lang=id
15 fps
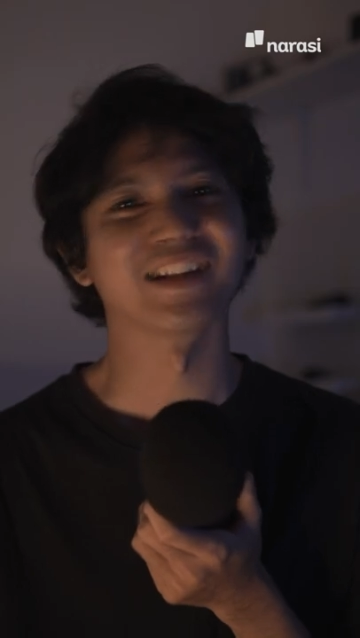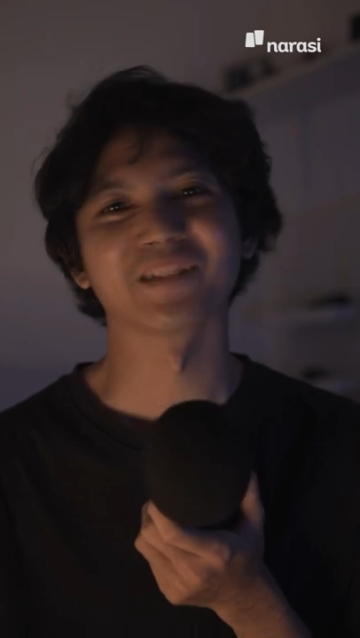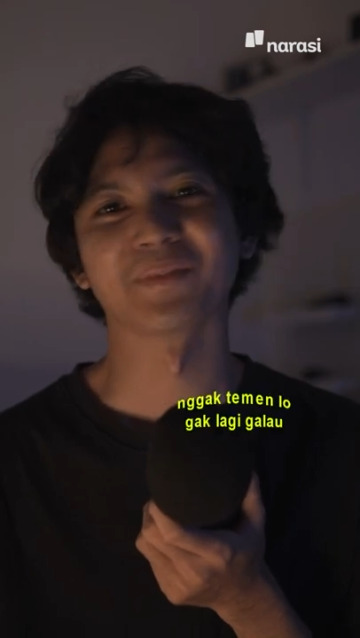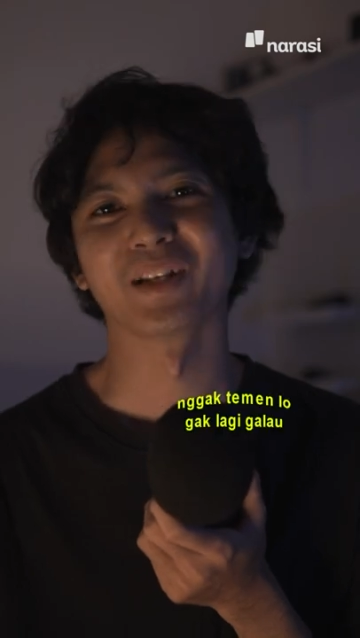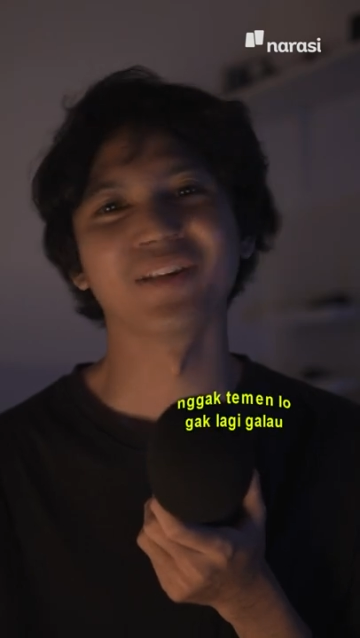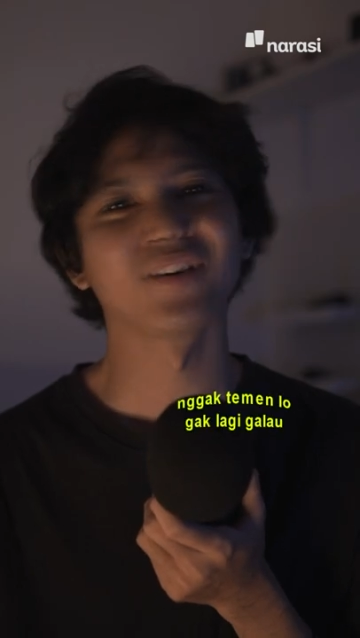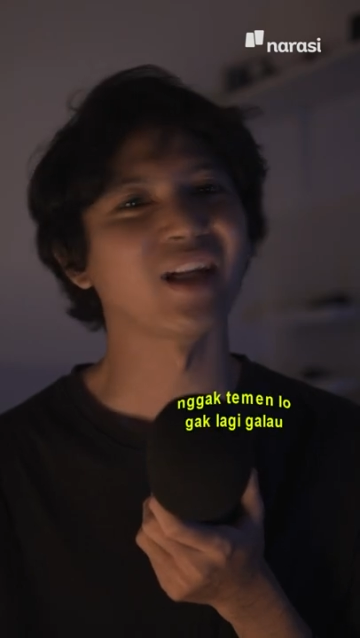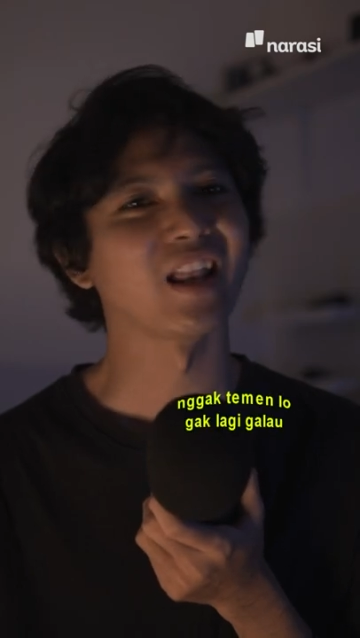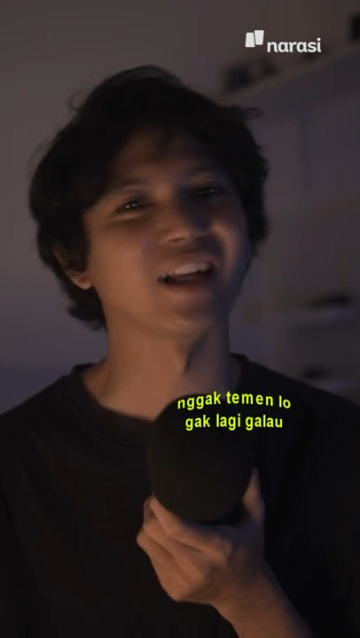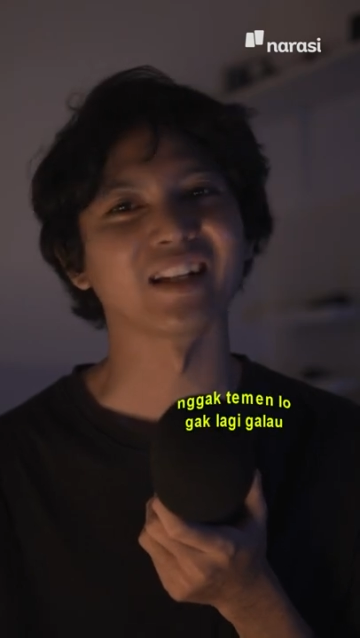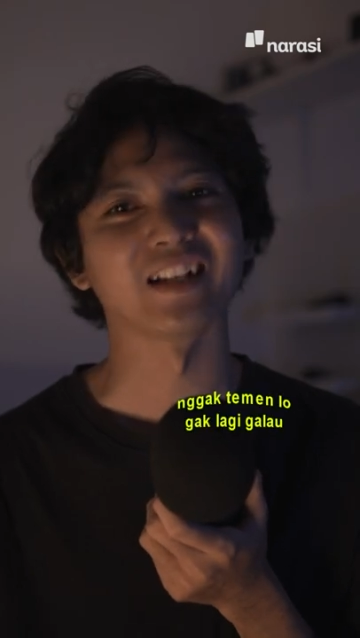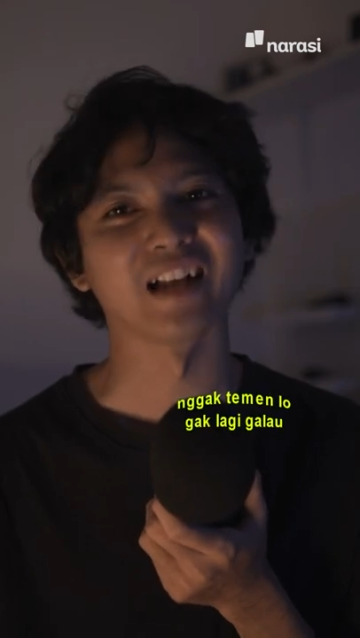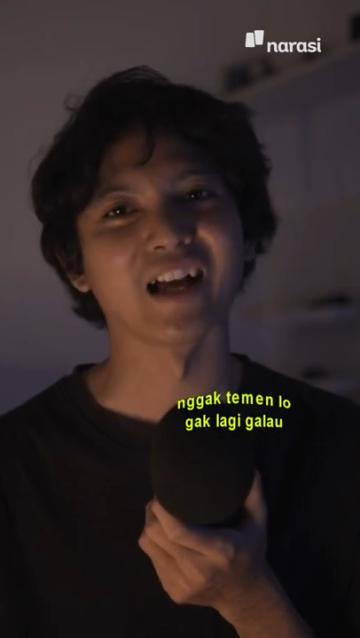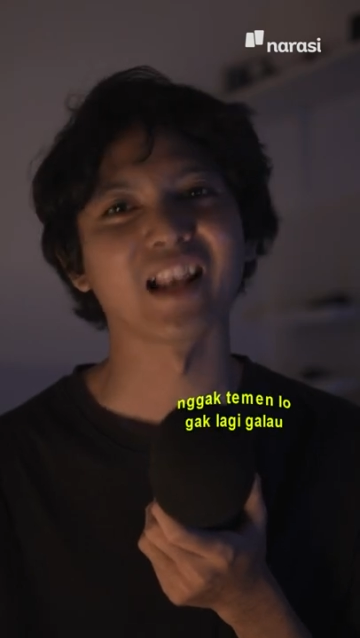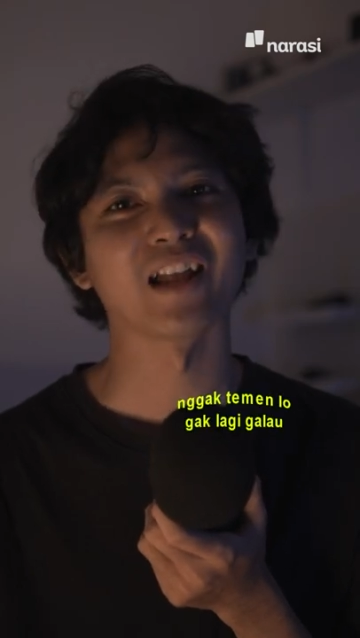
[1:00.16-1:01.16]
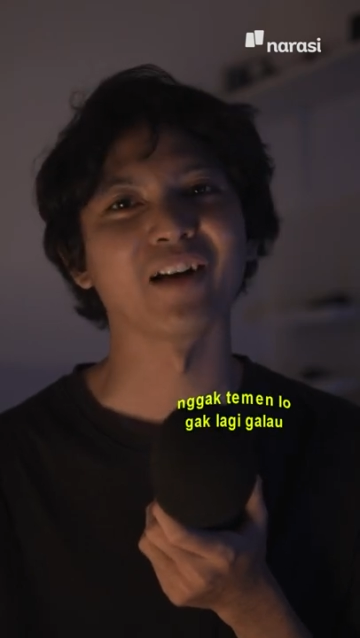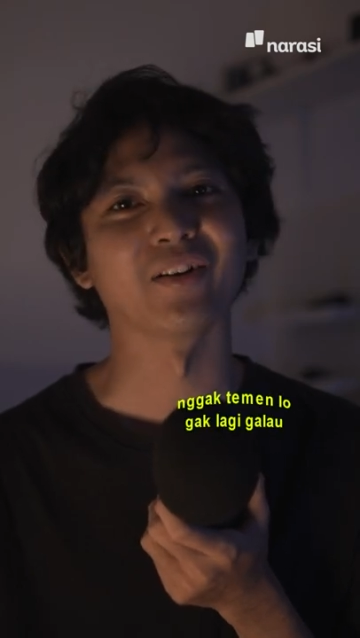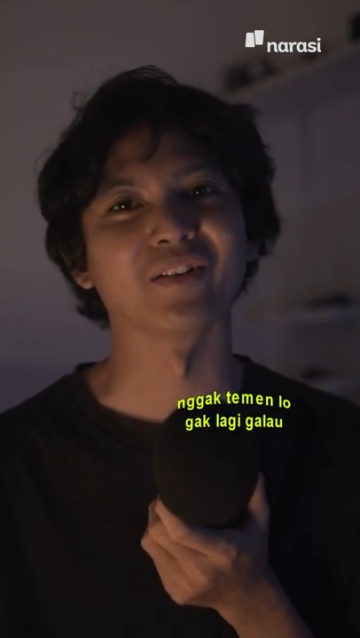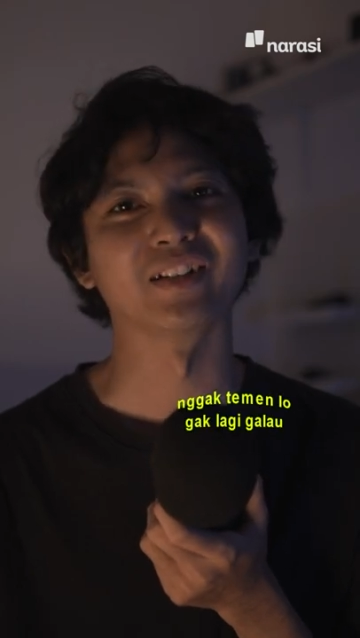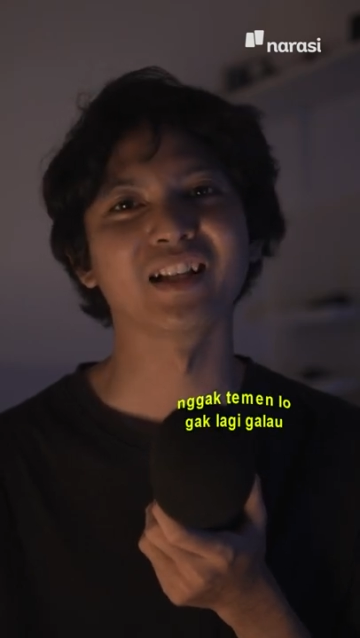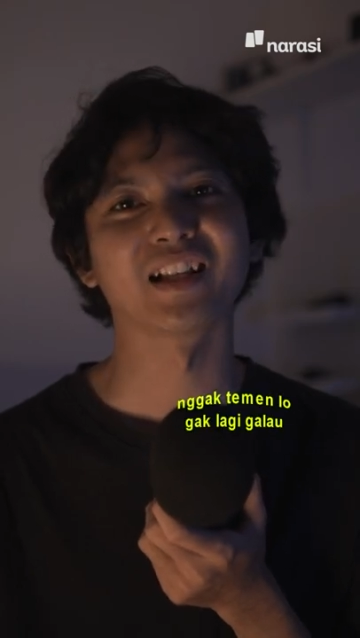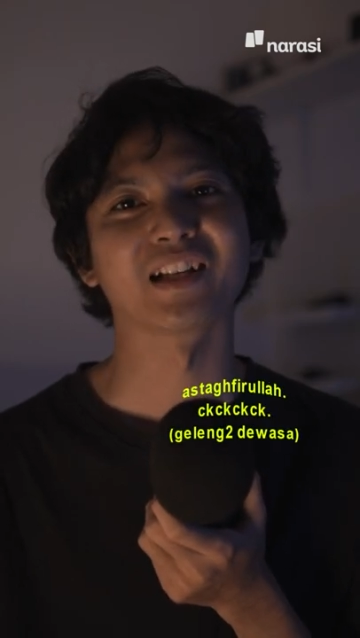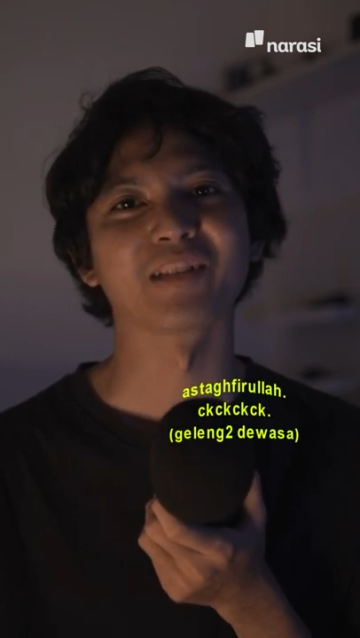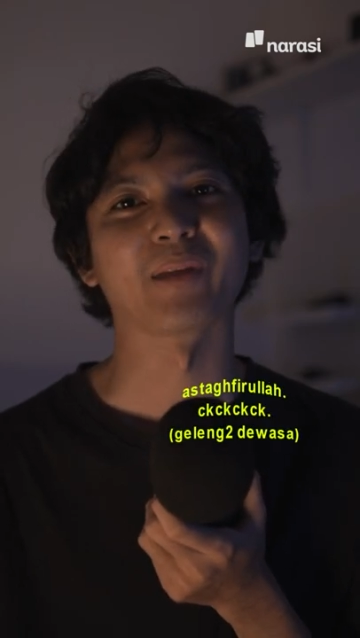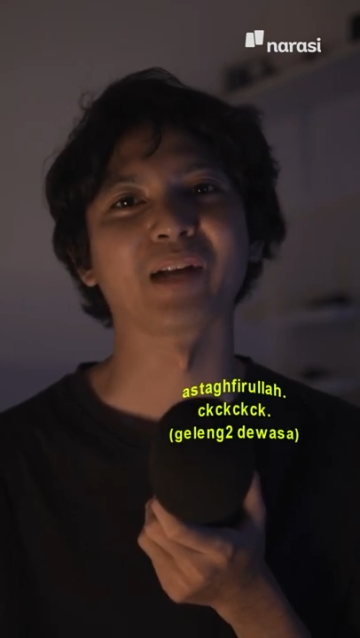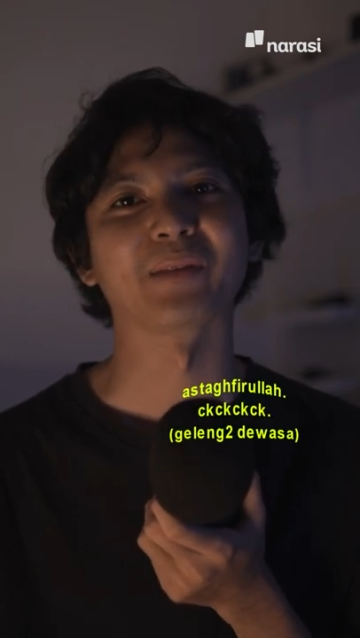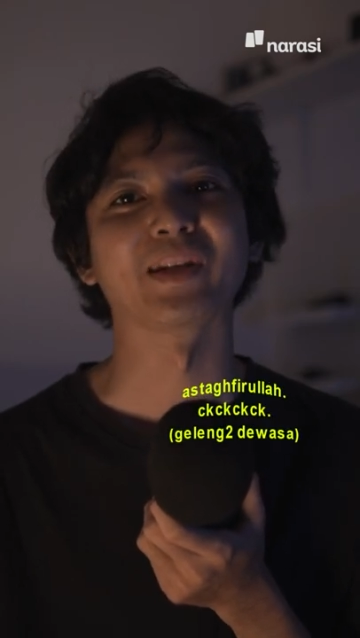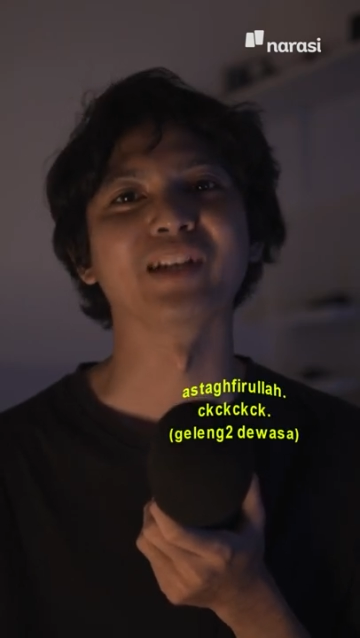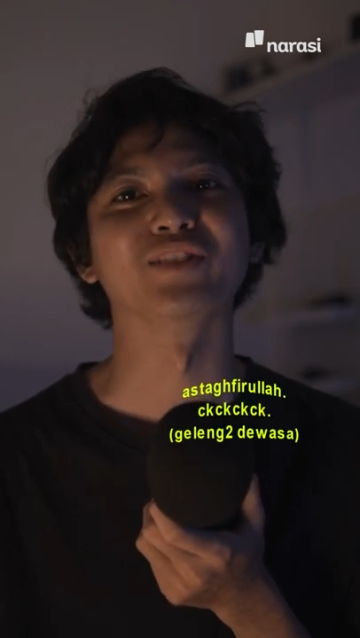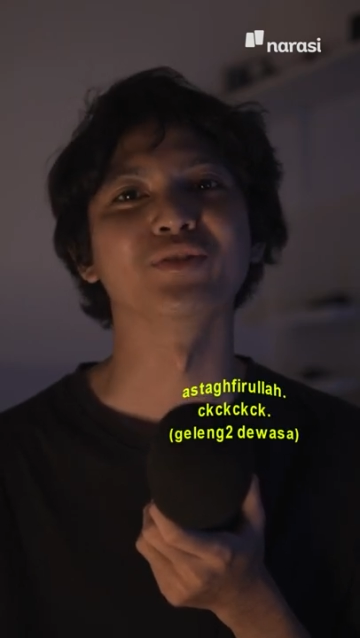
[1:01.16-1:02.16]
Nggak temen lo nggak lagi galau, dia lagi
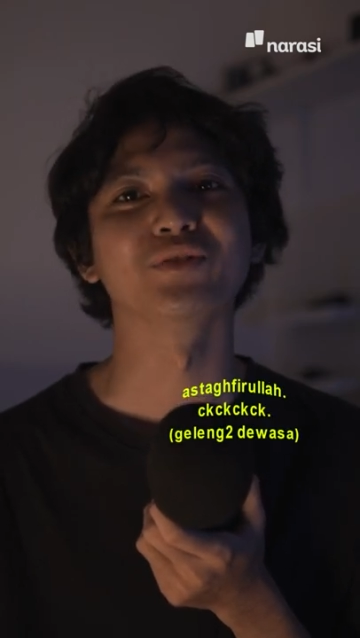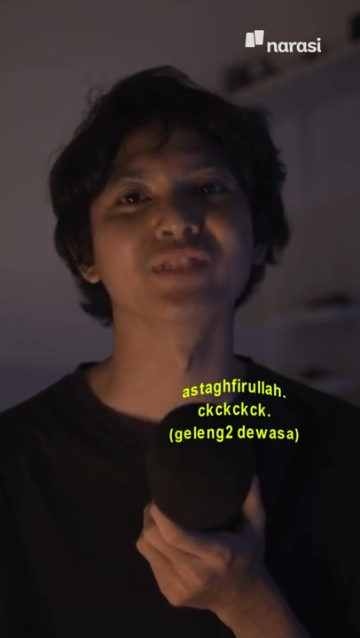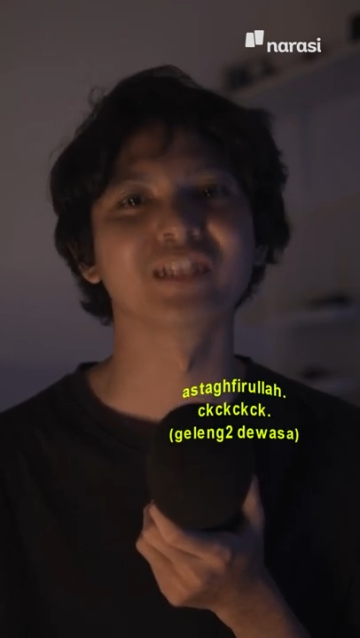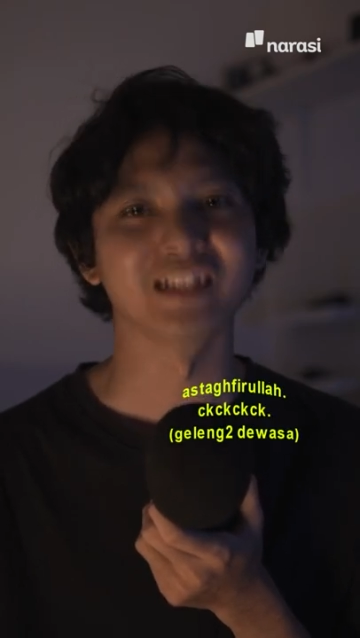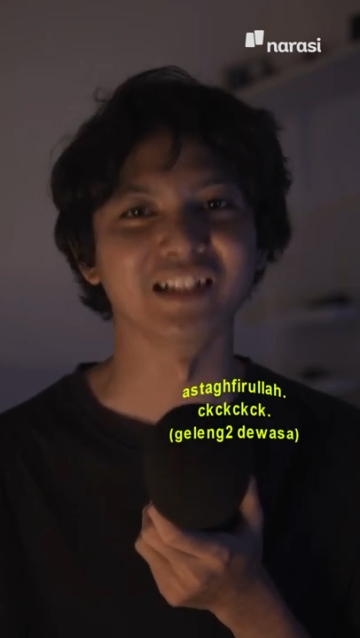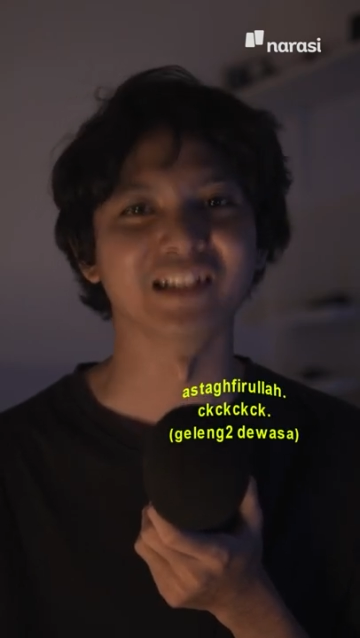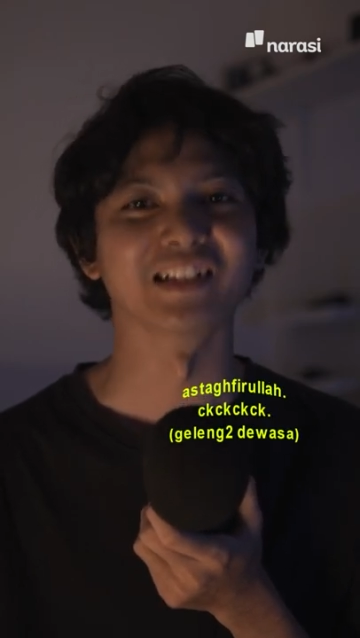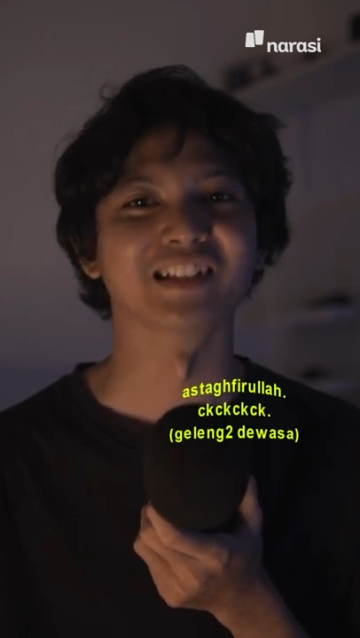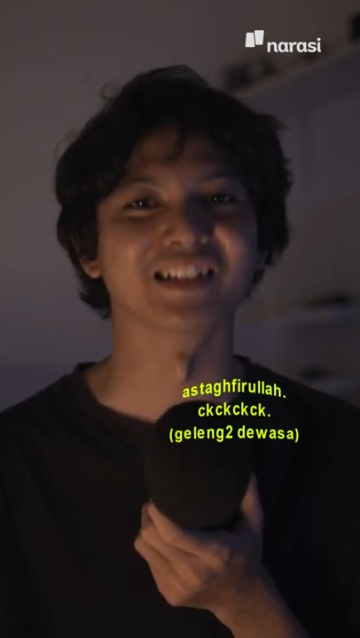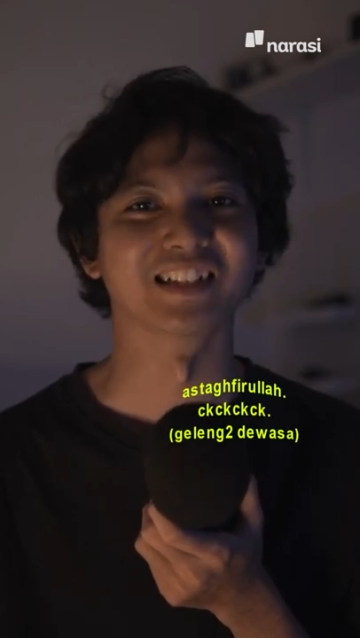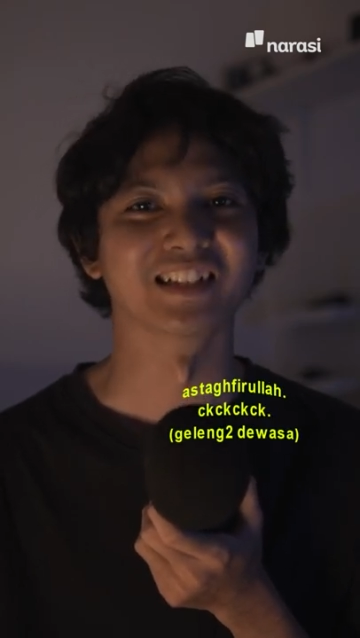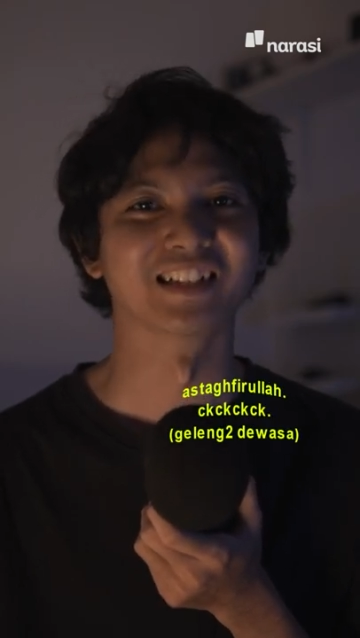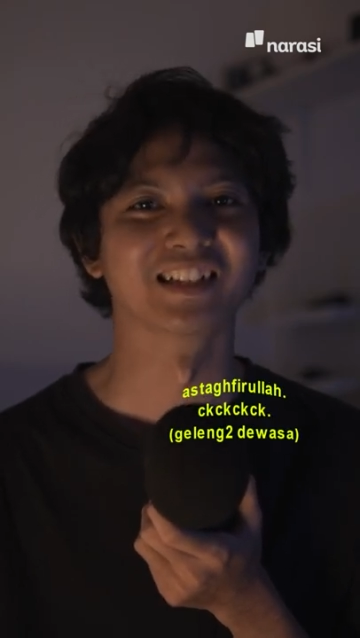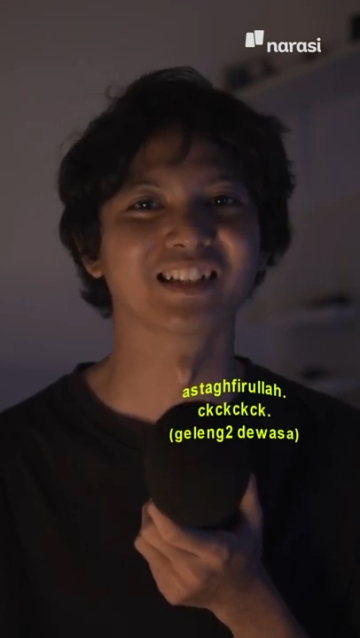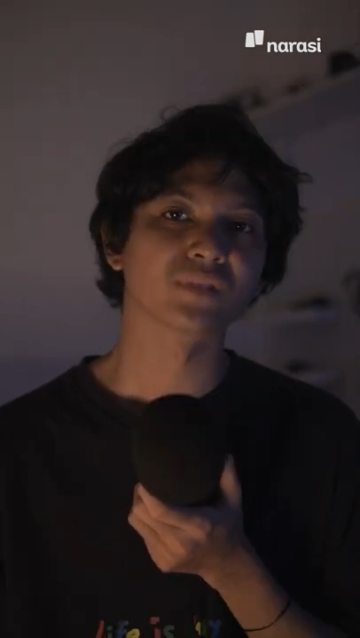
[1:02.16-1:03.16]
pengen main judi deh.